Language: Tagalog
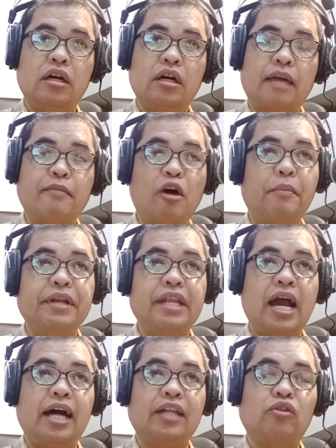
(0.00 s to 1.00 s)
kay mao man
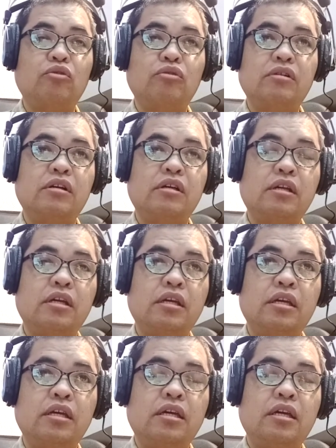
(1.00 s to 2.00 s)
ni ang atong
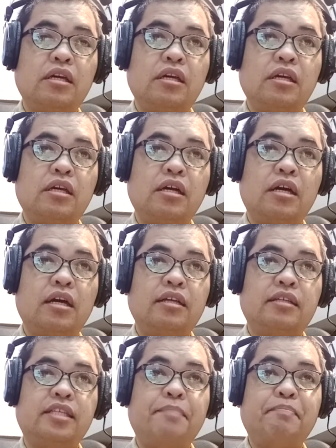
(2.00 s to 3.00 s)
eh,
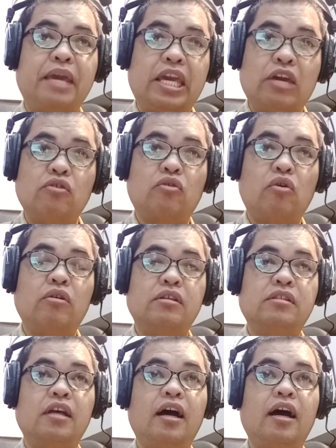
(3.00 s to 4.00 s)
CPU kung
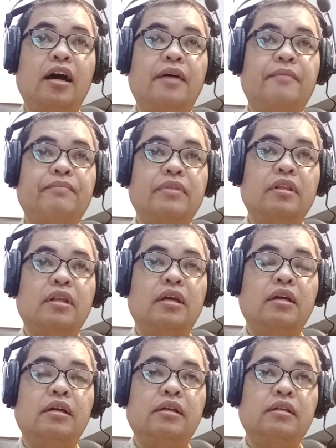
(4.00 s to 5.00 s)
sa
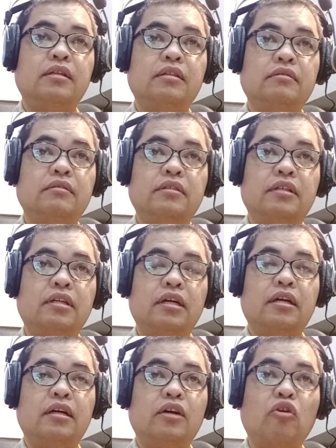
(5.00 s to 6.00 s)

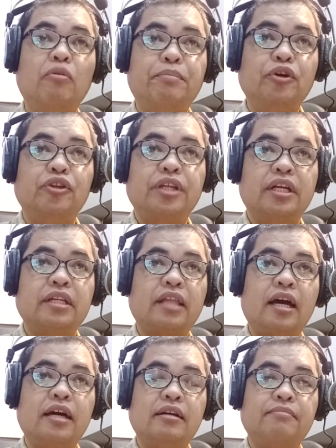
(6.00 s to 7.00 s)
uh, computer
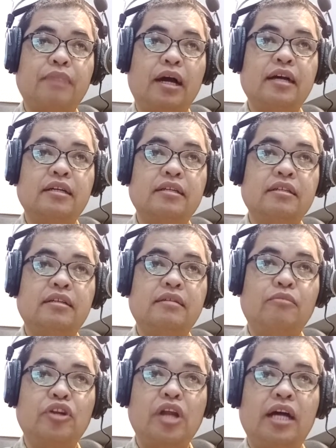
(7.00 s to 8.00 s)
ta pa
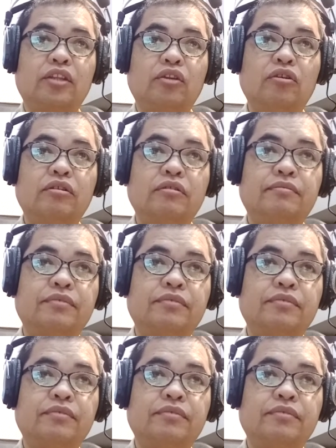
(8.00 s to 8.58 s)
mo ni atong